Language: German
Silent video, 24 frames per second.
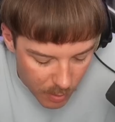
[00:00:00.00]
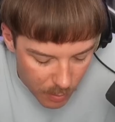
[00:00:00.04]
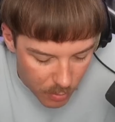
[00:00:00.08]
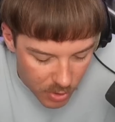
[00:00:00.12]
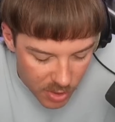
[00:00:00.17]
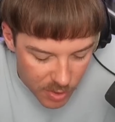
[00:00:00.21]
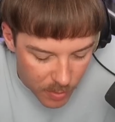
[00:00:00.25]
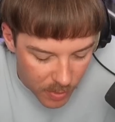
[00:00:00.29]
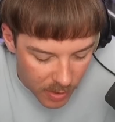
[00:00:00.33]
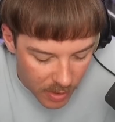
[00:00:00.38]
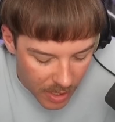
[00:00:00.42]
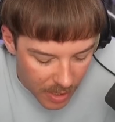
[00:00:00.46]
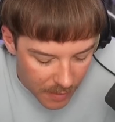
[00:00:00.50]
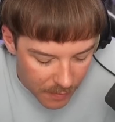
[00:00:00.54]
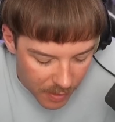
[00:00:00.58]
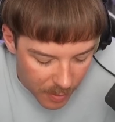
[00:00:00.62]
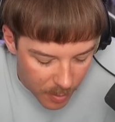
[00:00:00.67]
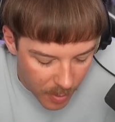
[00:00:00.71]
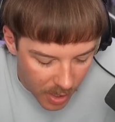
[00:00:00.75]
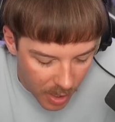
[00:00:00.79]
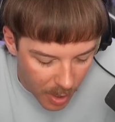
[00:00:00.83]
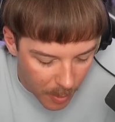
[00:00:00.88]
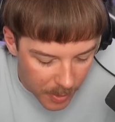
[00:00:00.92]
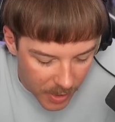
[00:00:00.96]
Muss man einfach
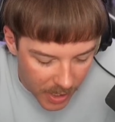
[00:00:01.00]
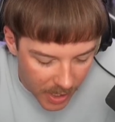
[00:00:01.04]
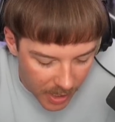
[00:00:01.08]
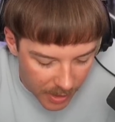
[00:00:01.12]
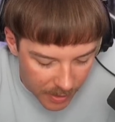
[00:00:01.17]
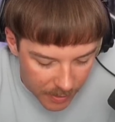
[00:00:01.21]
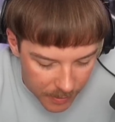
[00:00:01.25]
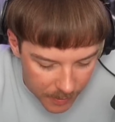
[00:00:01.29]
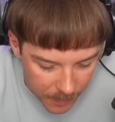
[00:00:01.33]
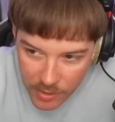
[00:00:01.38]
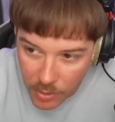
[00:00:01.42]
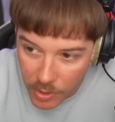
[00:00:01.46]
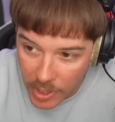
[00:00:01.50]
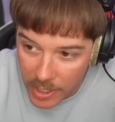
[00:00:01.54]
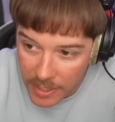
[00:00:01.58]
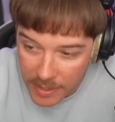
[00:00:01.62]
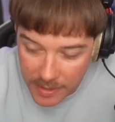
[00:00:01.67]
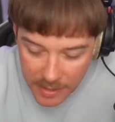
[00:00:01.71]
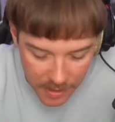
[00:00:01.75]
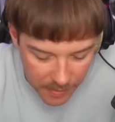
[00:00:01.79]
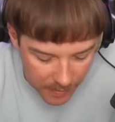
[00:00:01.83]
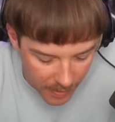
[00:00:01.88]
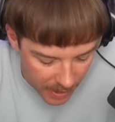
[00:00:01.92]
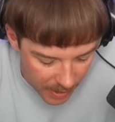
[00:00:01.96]
mal abklären. So geht
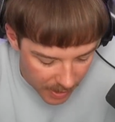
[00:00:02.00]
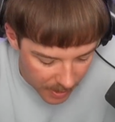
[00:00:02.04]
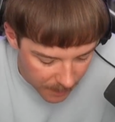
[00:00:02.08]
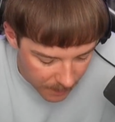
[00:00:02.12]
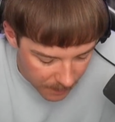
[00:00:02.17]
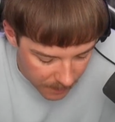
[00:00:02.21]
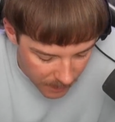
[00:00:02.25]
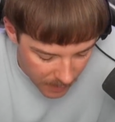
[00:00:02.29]
es nicht weiter.